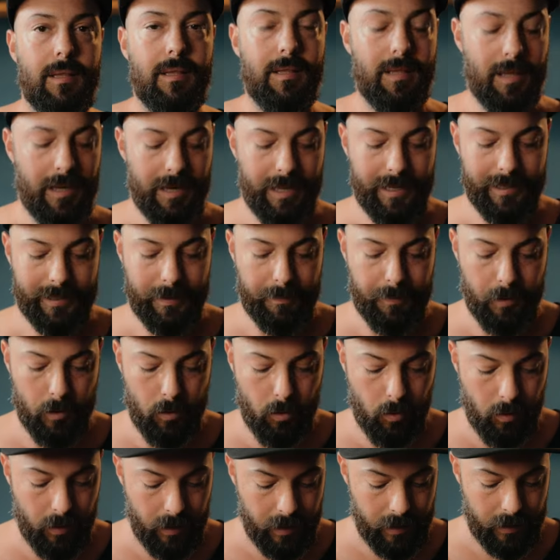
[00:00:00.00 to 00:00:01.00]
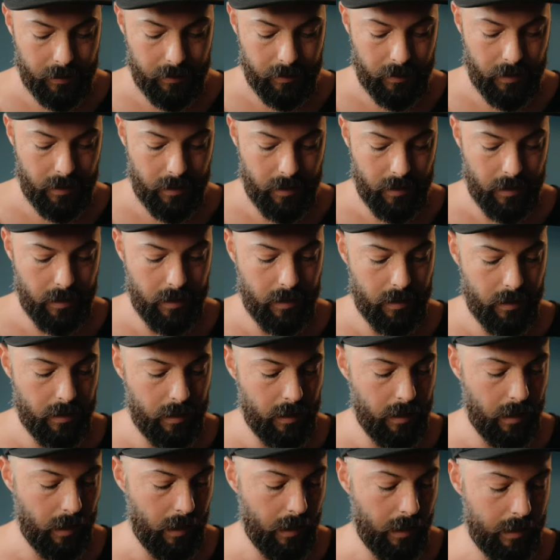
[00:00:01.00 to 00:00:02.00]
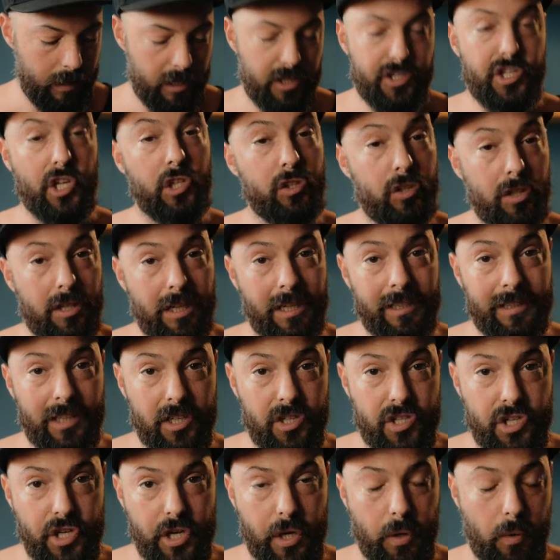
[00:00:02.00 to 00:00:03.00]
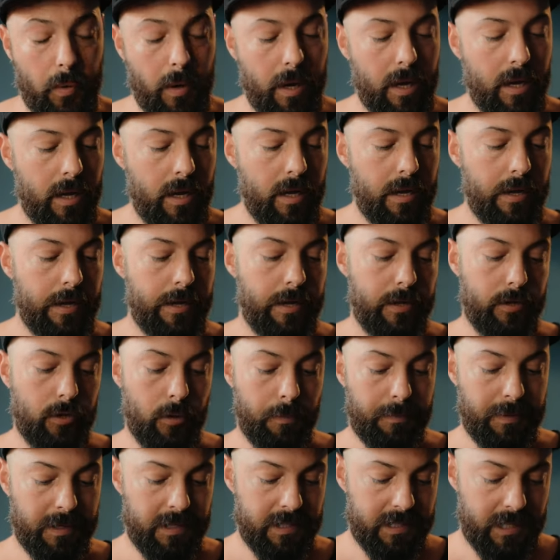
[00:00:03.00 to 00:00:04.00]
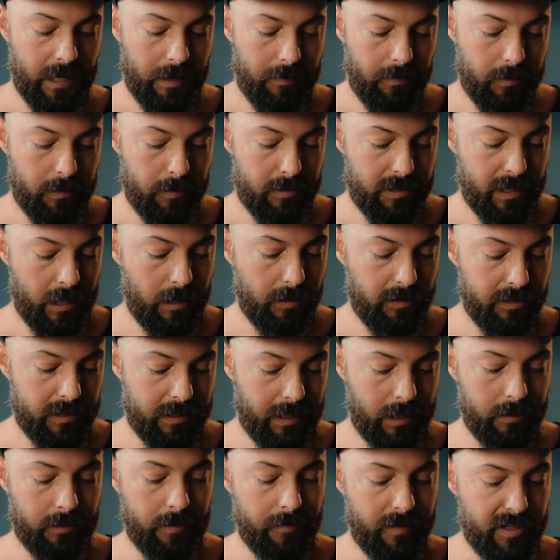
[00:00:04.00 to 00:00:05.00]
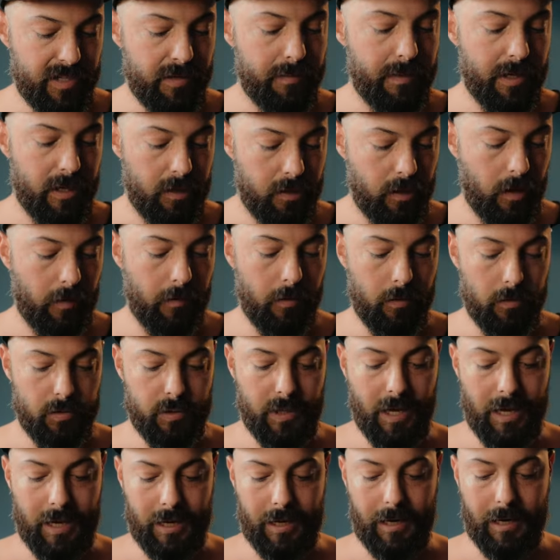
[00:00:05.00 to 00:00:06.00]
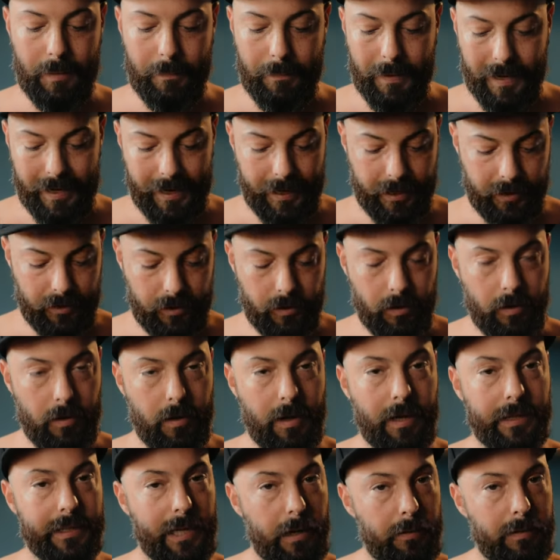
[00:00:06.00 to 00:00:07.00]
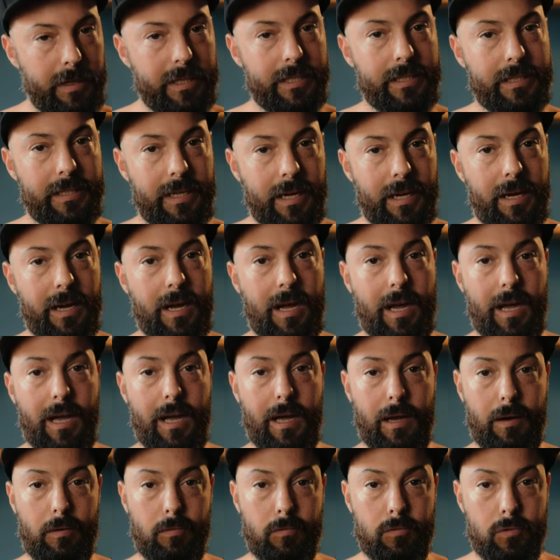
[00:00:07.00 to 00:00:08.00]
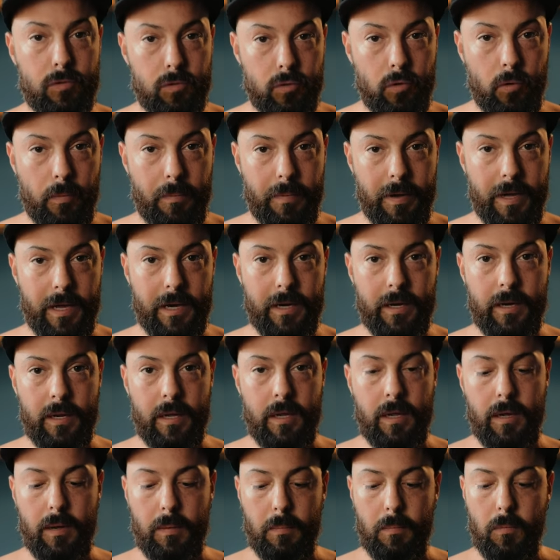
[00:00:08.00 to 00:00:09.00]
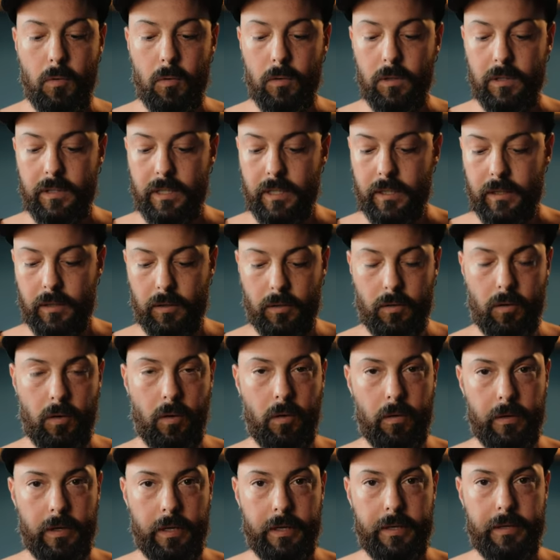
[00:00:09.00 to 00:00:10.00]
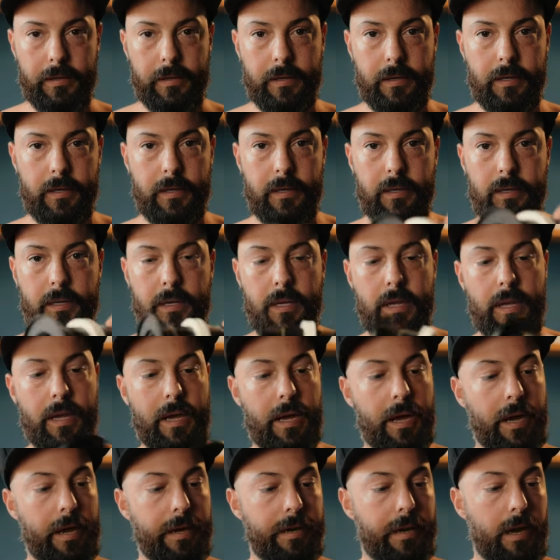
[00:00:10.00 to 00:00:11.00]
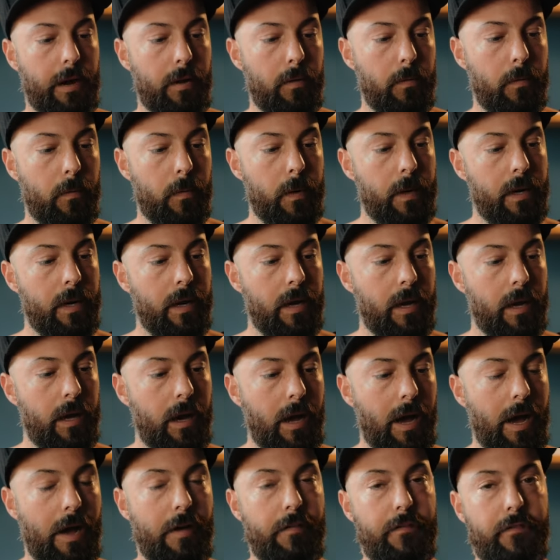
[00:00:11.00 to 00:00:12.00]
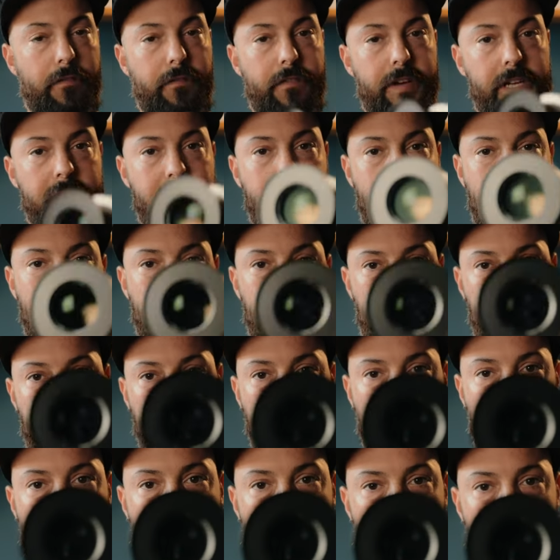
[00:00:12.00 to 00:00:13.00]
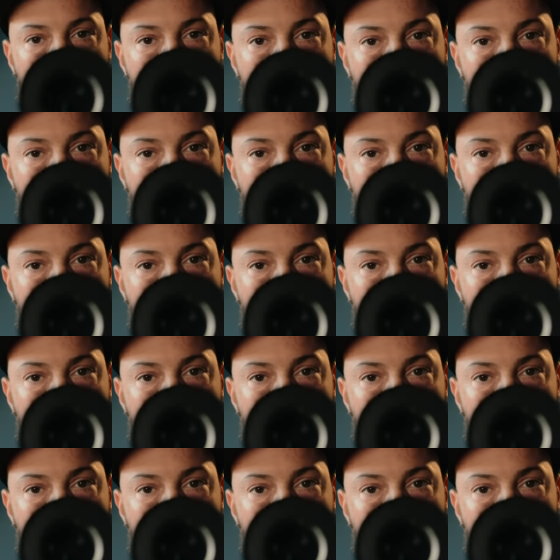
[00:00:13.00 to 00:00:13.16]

La lente più lunga è eh, il 135, non pensavo di usarla così tanto, invece mi ritrovo a usarla parecchio. Anche questa è un Super Multicoded ed è un f3.5.